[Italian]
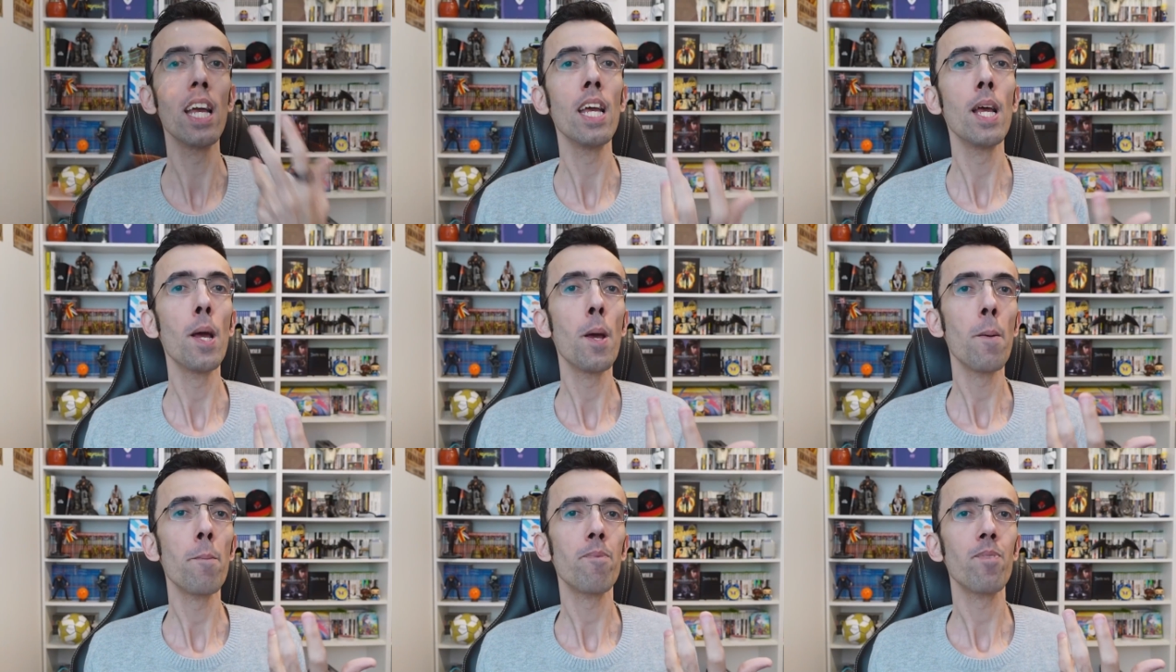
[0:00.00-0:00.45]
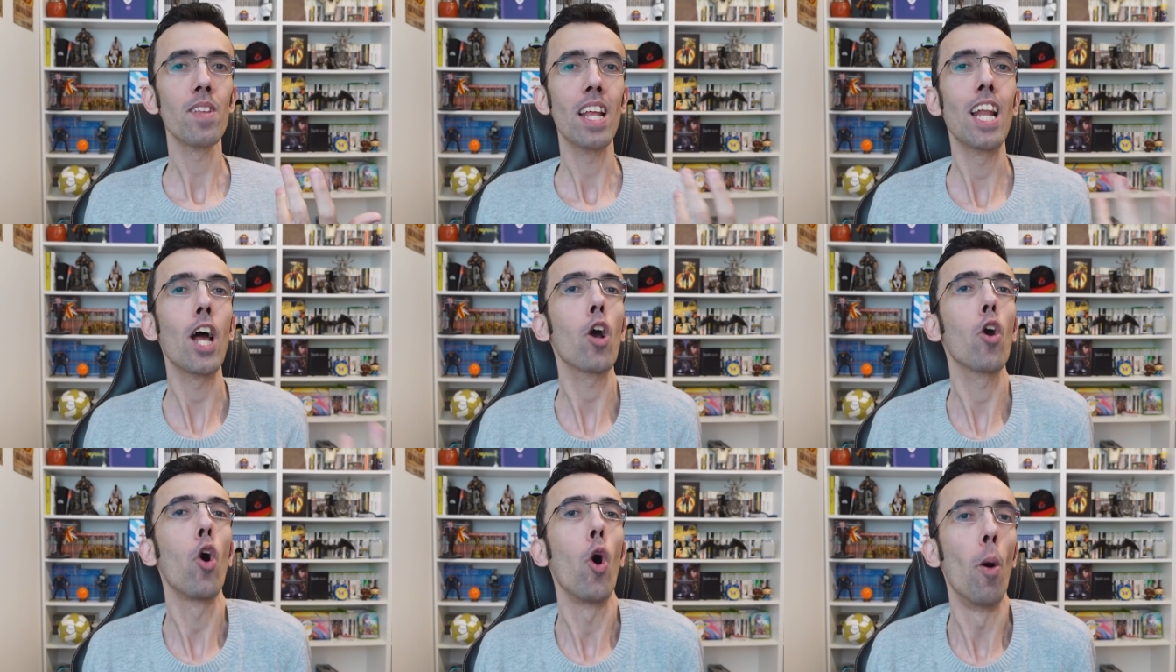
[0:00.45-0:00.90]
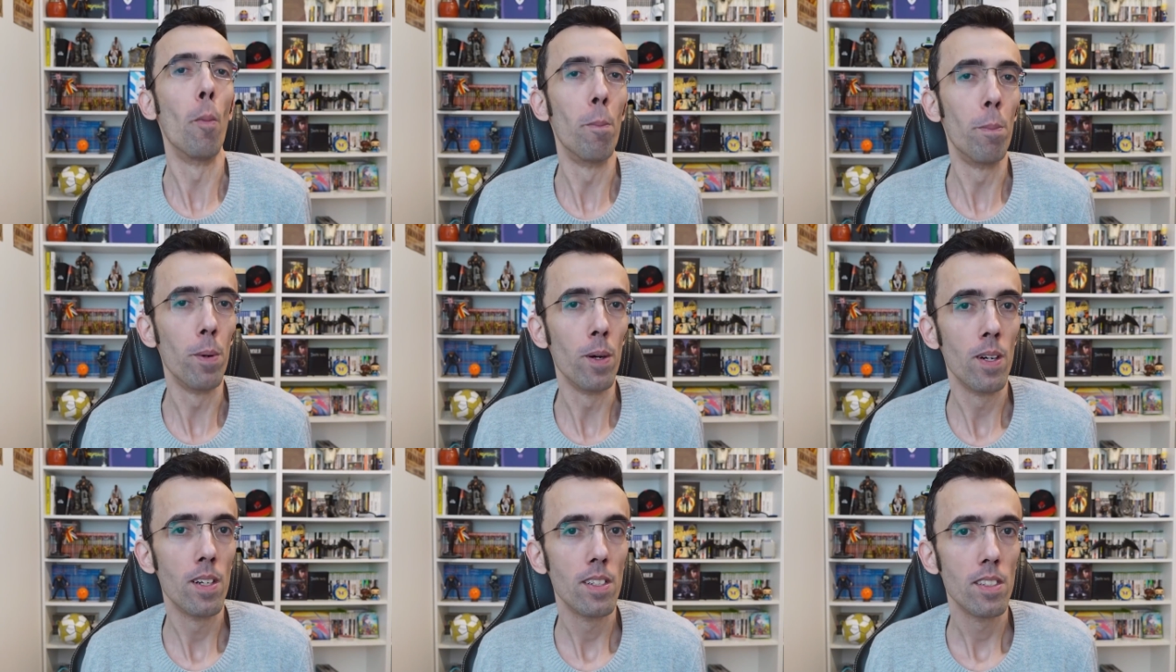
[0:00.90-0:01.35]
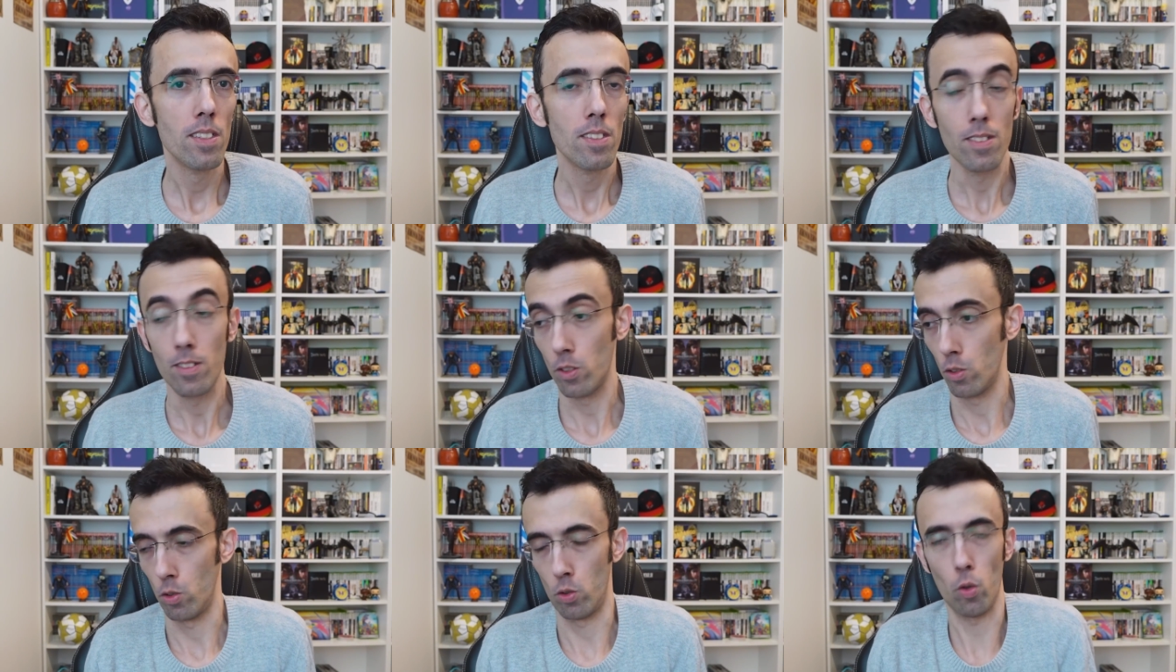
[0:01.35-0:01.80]
eh, la COP.
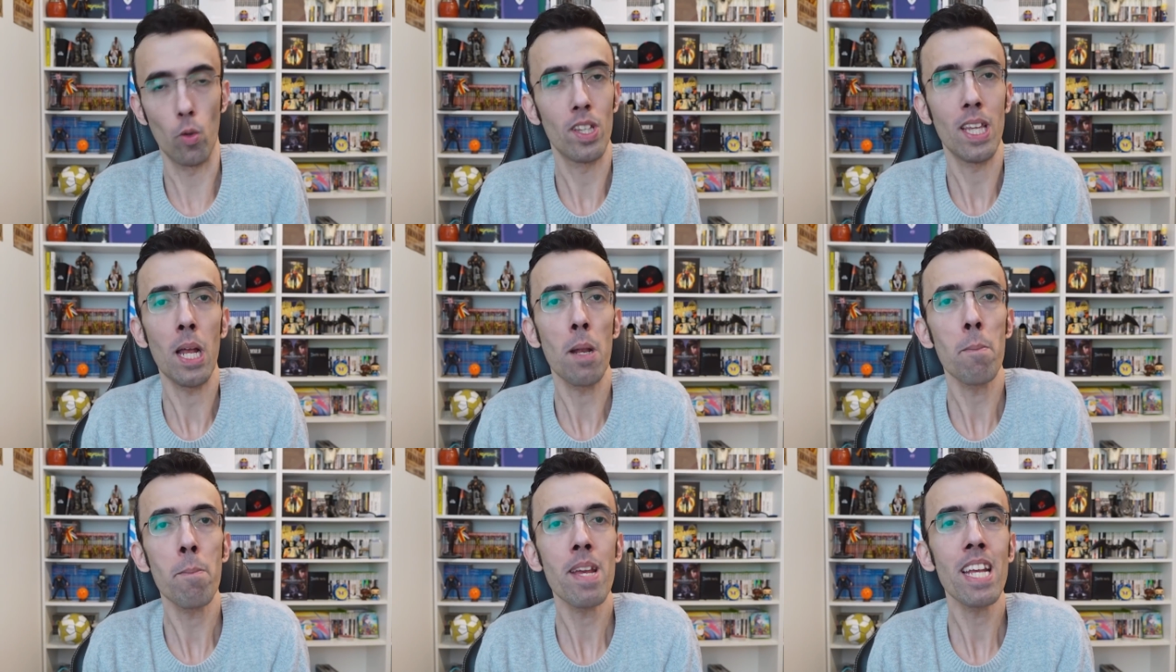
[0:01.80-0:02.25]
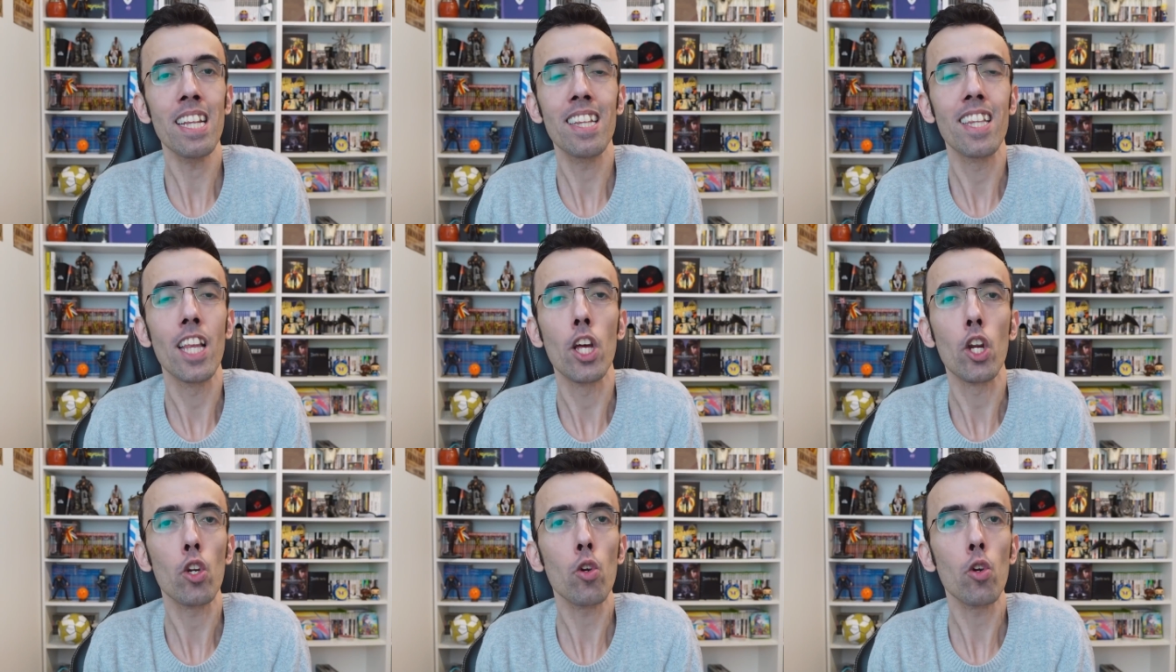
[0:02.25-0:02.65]
Totalmente